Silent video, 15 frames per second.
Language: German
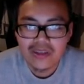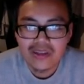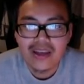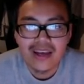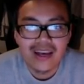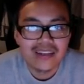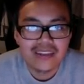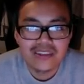
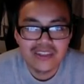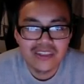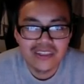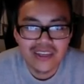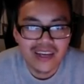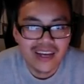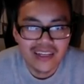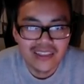80,
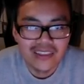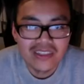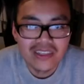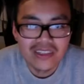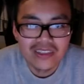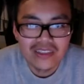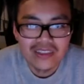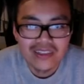80.
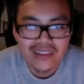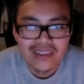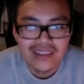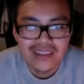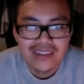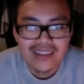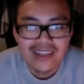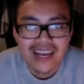
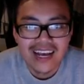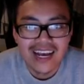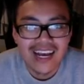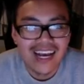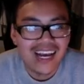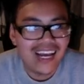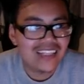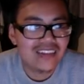
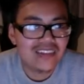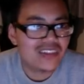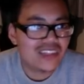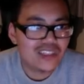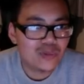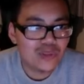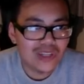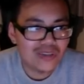Einzel
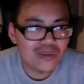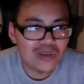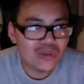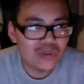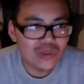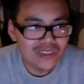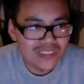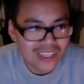Despot hat sogar
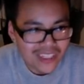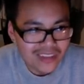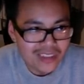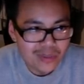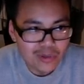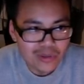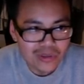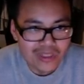nur
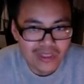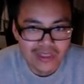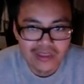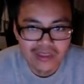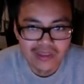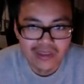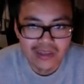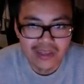60%.
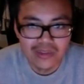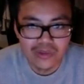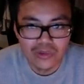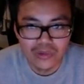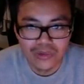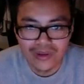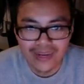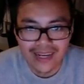
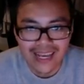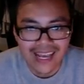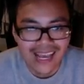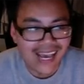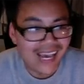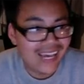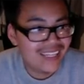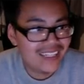Also
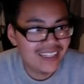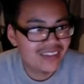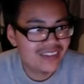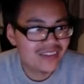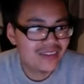eigentlich